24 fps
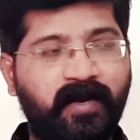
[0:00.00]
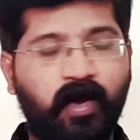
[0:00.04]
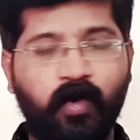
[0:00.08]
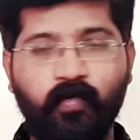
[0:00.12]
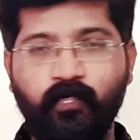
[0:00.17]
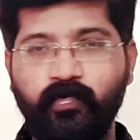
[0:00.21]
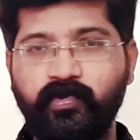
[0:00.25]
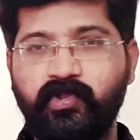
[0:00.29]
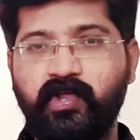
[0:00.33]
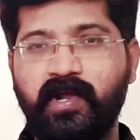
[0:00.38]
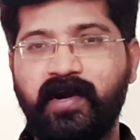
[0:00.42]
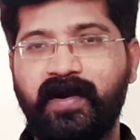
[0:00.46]

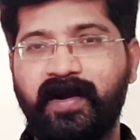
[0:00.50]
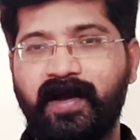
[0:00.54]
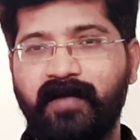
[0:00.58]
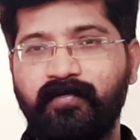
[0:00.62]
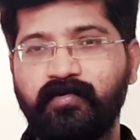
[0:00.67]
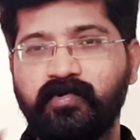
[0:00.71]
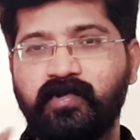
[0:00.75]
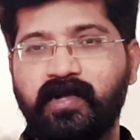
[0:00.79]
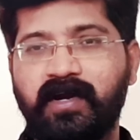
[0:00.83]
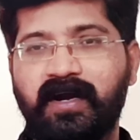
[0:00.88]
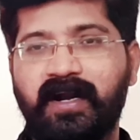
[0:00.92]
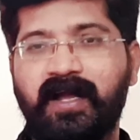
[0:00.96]
నవ్వుతూనే
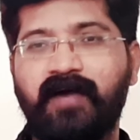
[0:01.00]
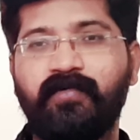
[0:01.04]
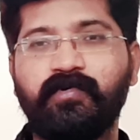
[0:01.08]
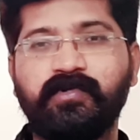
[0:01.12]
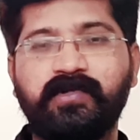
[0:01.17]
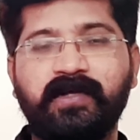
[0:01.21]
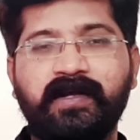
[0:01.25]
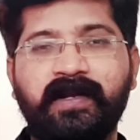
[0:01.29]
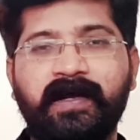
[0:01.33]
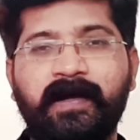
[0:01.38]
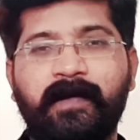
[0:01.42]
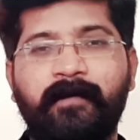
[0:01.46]
నవ్వుతూనే
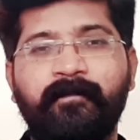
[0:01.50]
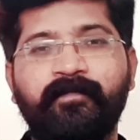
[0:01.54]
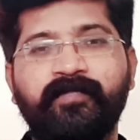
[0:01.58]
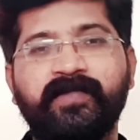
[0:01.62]
నవ్వుతూనే